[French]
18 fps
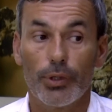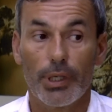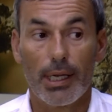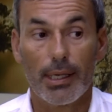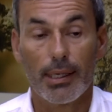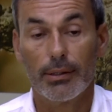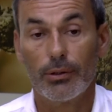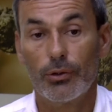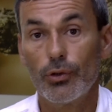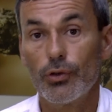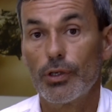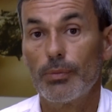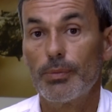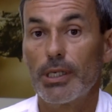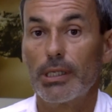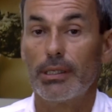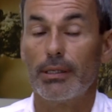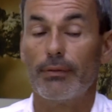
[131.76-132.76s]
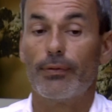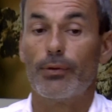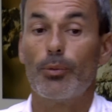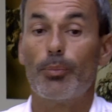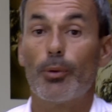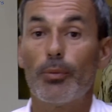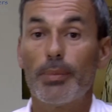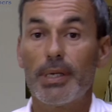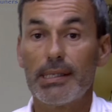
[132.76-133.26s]
On a deux objectifs. Le
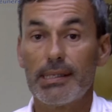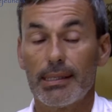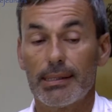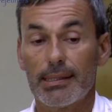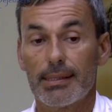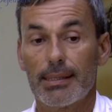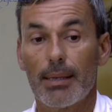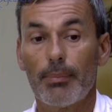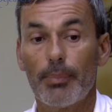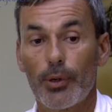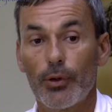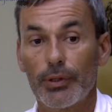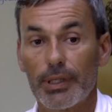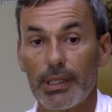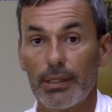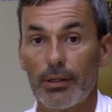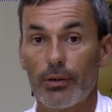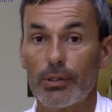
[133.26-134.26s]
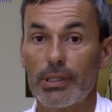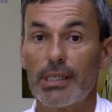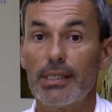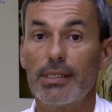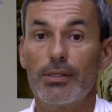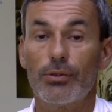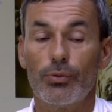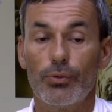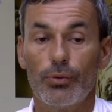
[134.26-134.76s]
premier, c'est de s'implanter dans le
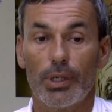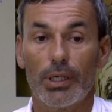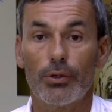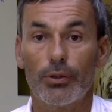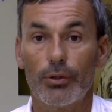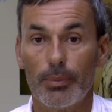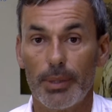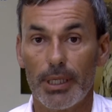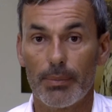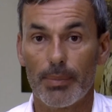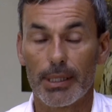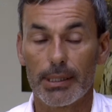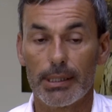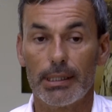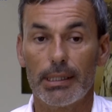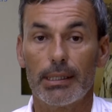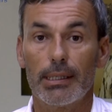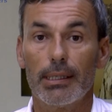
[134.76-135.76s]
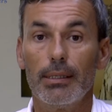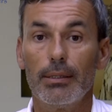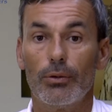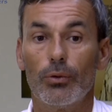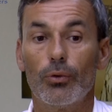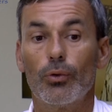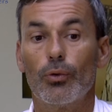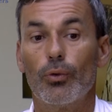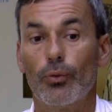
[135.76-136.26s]
tissu économique martiniquais.
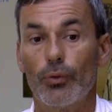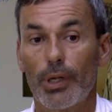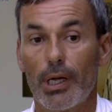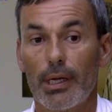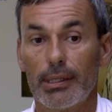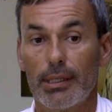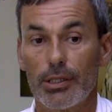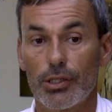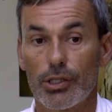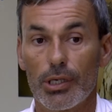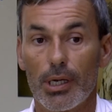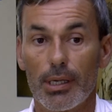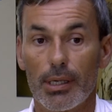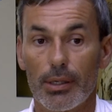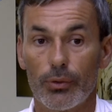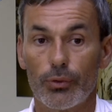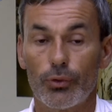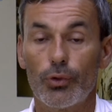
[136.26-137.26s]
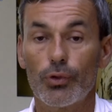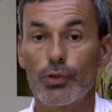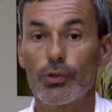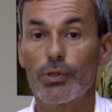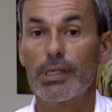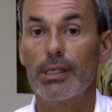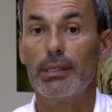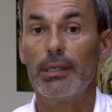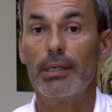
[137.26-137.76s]
Donc, on a déjà deux
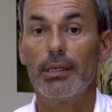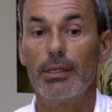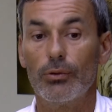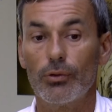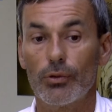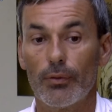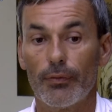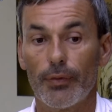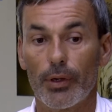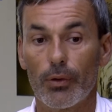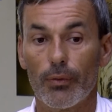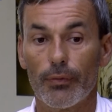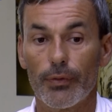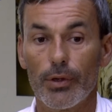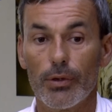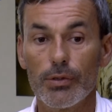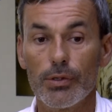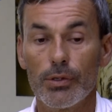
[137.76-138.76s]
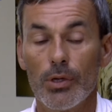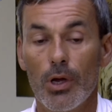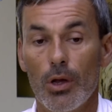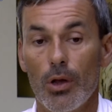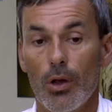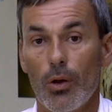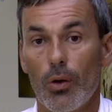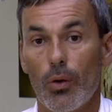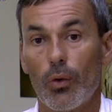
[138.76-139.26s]
sociétés qui nous ont fait confiance
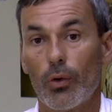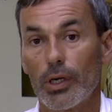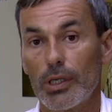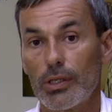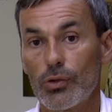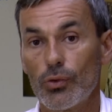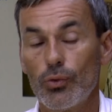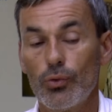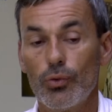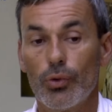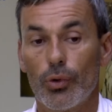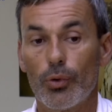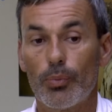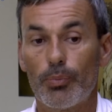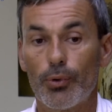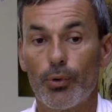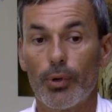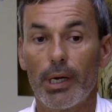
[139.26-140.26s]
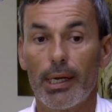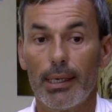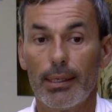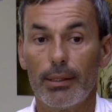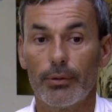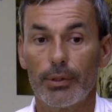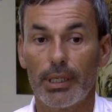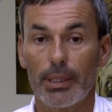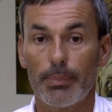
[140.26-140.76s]
on résout euh, pour
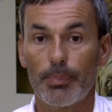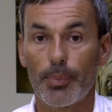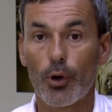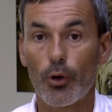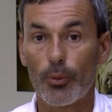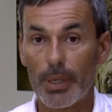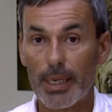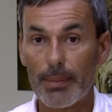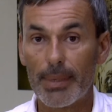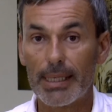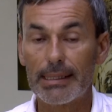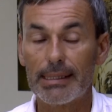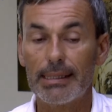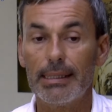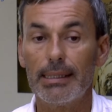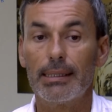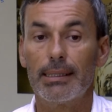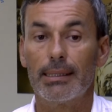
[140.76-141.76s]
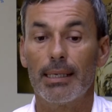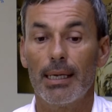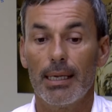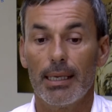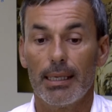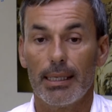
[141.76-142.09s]
elle des problématiques